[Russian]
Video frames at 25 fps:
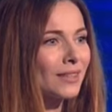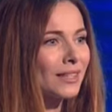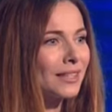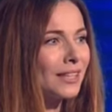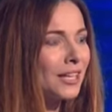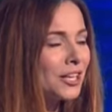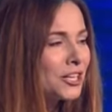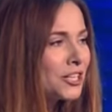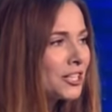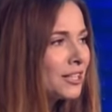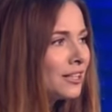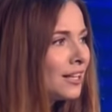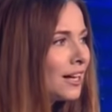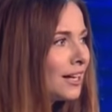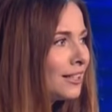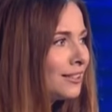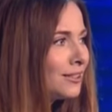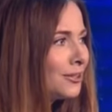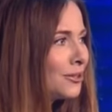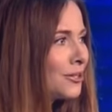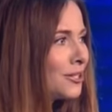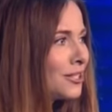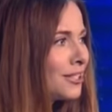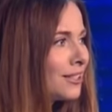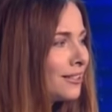Нашла,
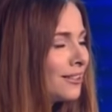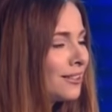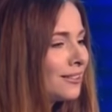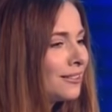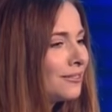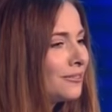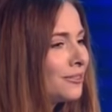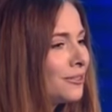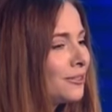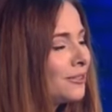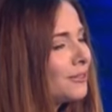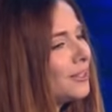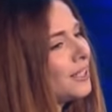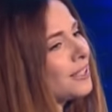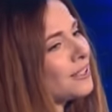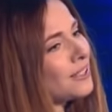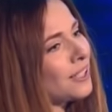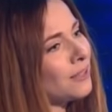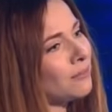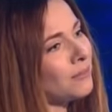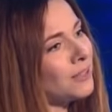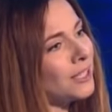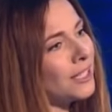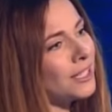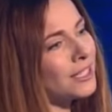то есть это вот на
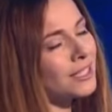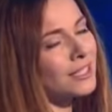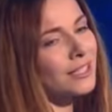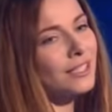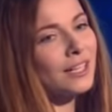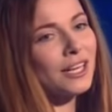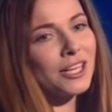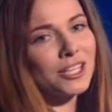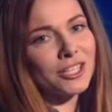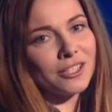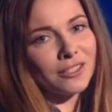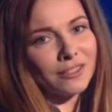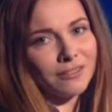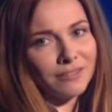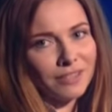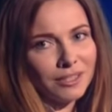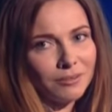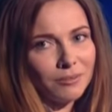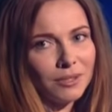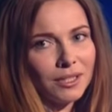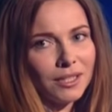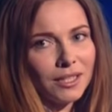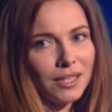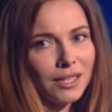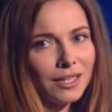самом деле страшные
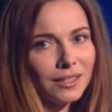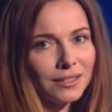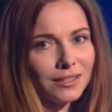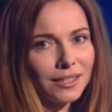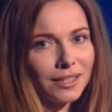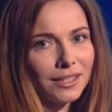времена,